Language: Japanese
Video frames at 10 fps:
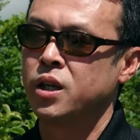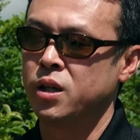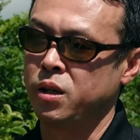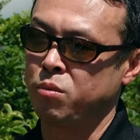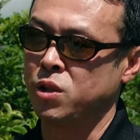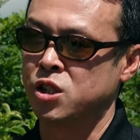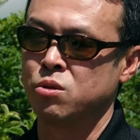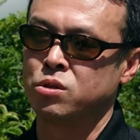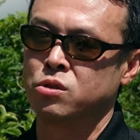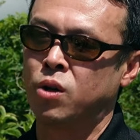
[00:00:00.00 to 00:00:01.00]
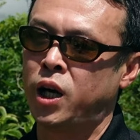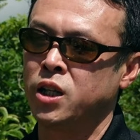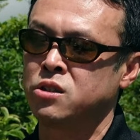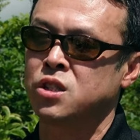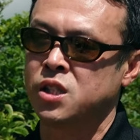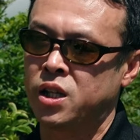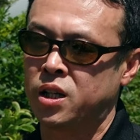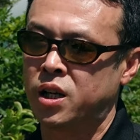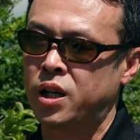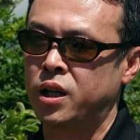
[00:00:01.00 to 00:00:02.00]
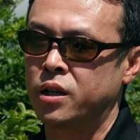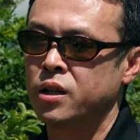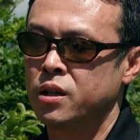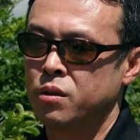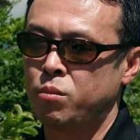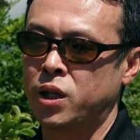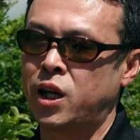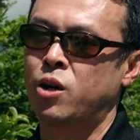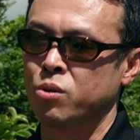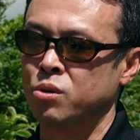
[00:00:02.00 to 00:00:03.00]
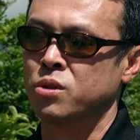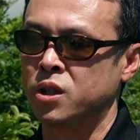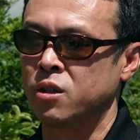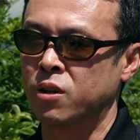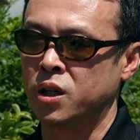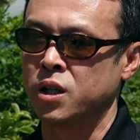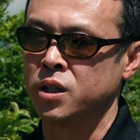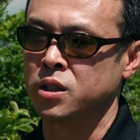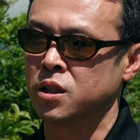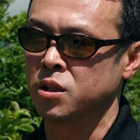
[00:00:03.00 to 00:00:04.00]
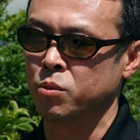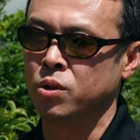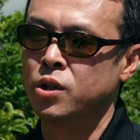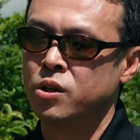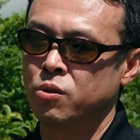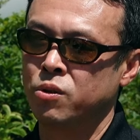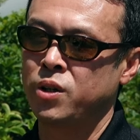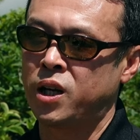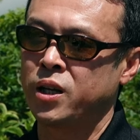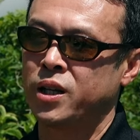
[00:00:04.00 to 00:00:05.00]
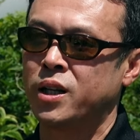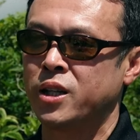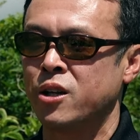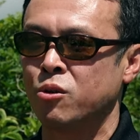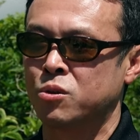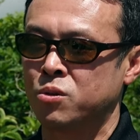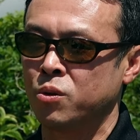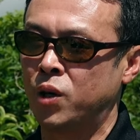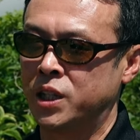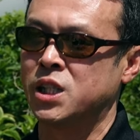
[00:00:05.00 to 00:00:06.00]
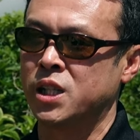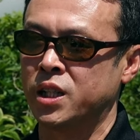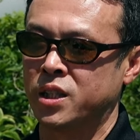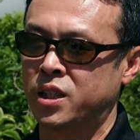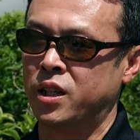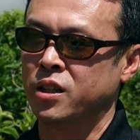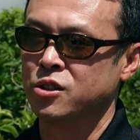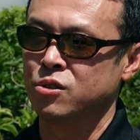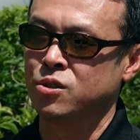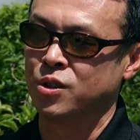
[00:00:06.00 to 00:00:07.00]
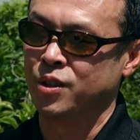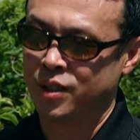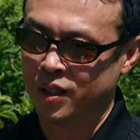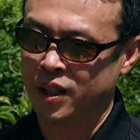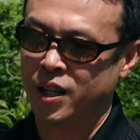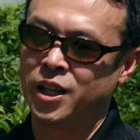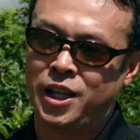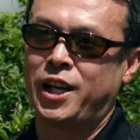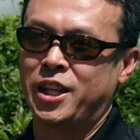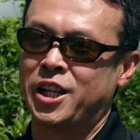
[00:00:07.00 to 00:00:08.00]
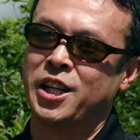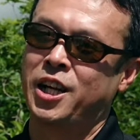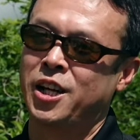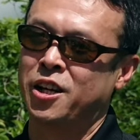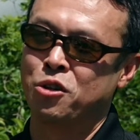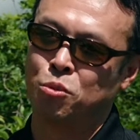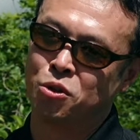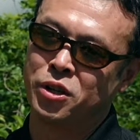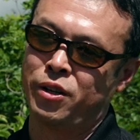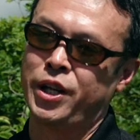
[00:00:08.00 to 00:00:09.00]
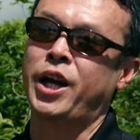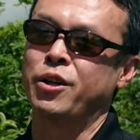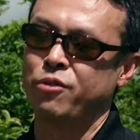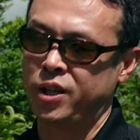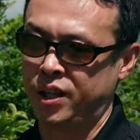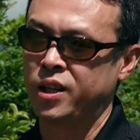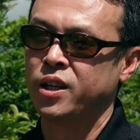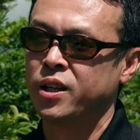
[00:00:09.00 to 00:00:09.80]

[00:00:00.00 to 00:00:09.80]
えーまあ、CO2 を排出しながら、まあ、暖を取っているわけなけれどもこれはなかなか電力とは違ってすぐ「えいや」で切り替えられるものではないので